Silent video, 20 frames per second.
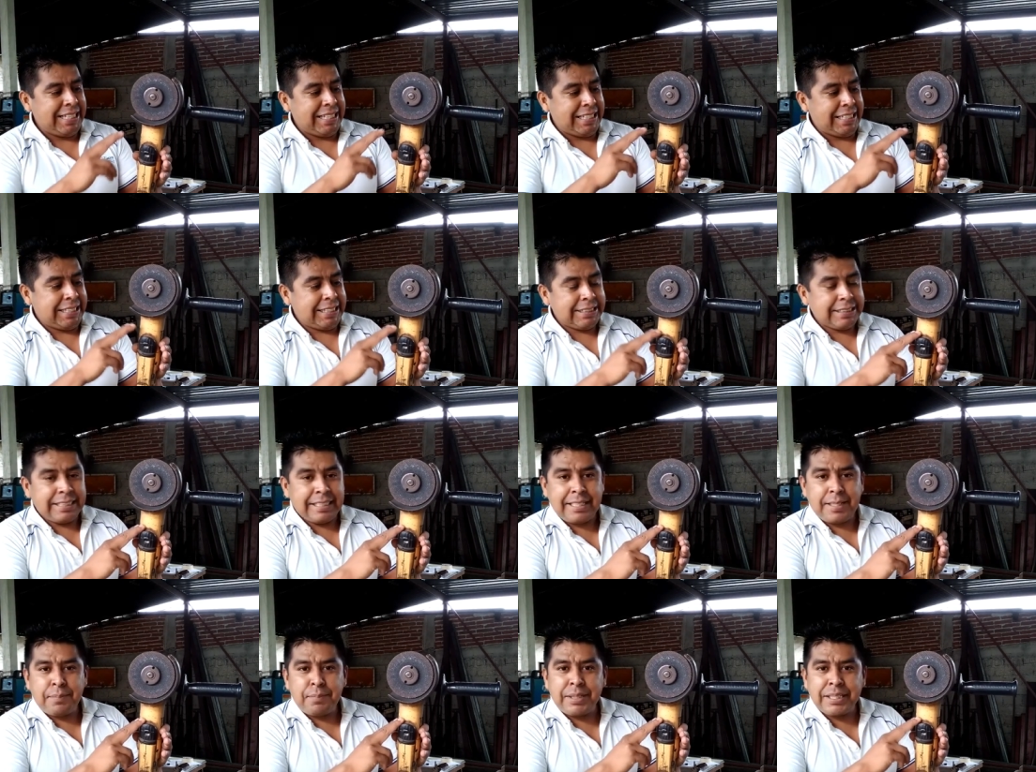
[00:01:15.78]
Es
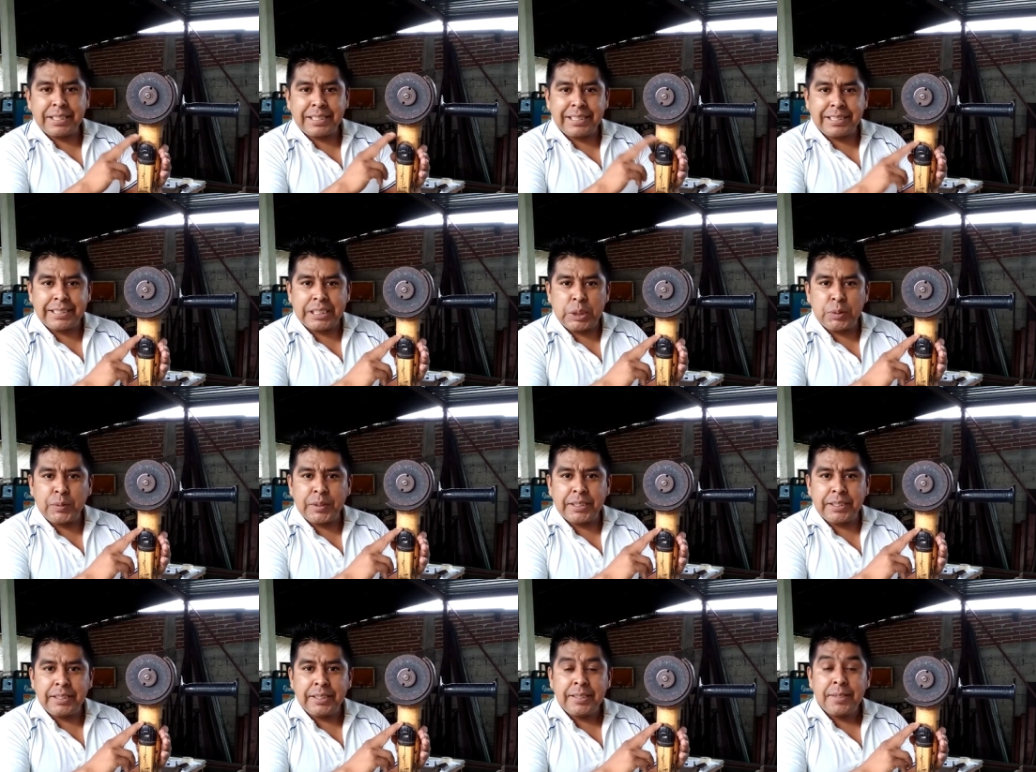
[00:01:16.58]
de la marca
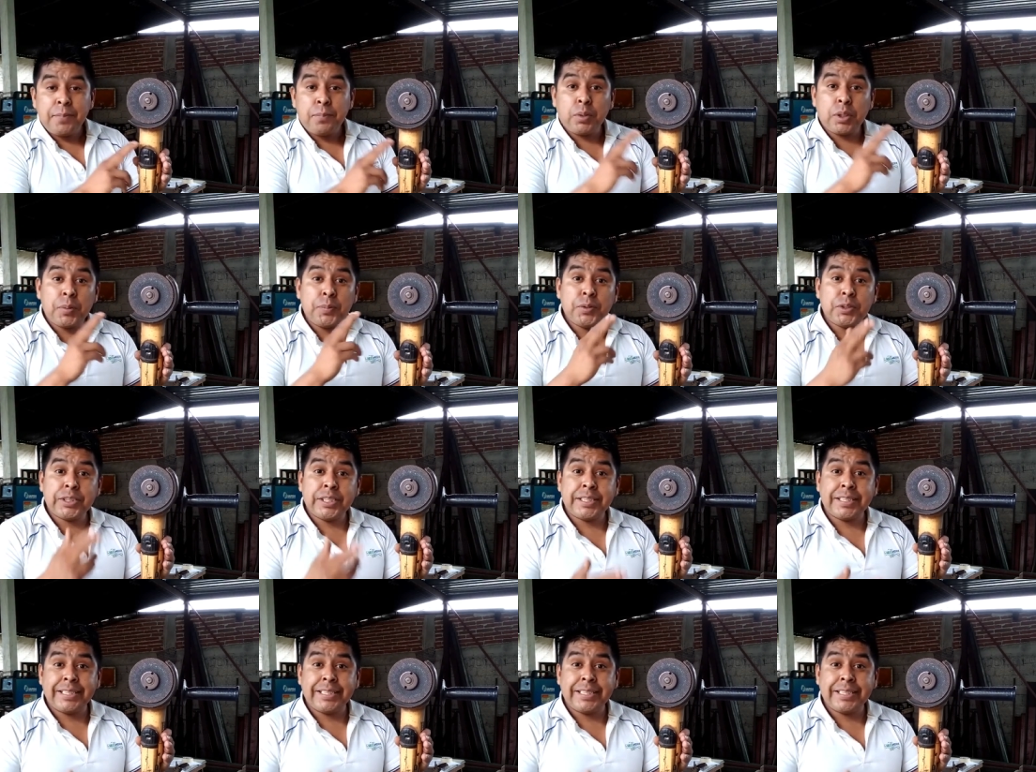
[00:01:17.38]
Dewalt. Podemos